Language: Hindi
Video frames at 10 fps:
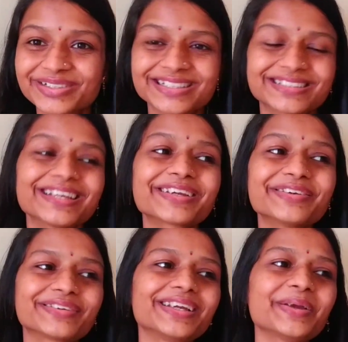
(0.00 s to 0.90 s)
इस वजह से
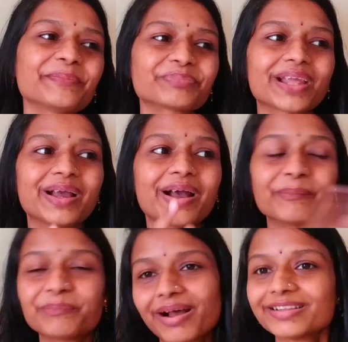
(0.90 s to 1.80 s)
क्योंकि
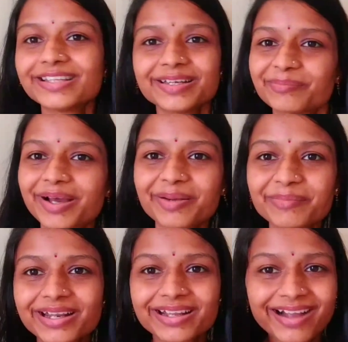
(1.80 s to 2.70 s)
दिन
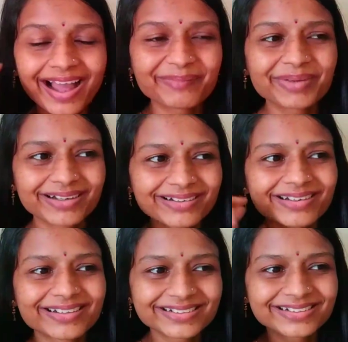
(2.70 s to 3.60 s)
भर मेरे कान में
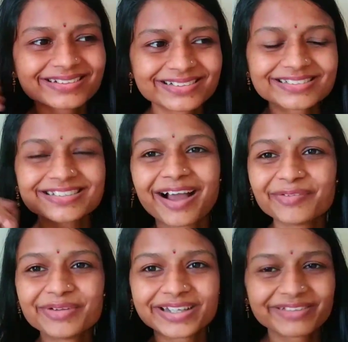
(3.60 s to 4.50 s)
कर कर कर
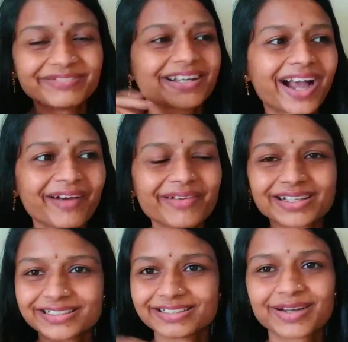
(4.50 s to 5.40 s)
चालू है टीवी का
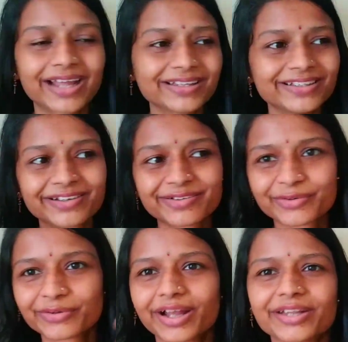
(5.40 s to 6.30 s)
आवाज रानी ये
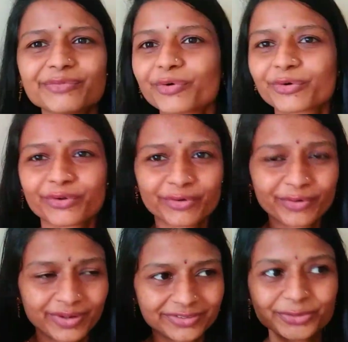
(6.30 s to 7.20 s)
करो रानी वो
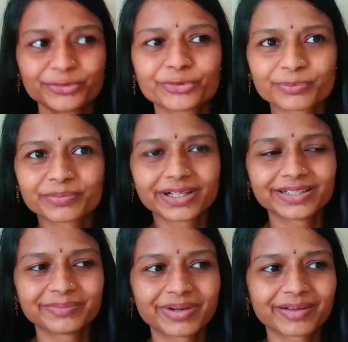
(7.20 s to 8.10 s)
करो यूट्यूब
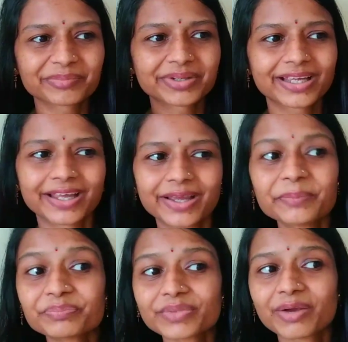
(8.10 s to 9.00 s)
का दिमाग में है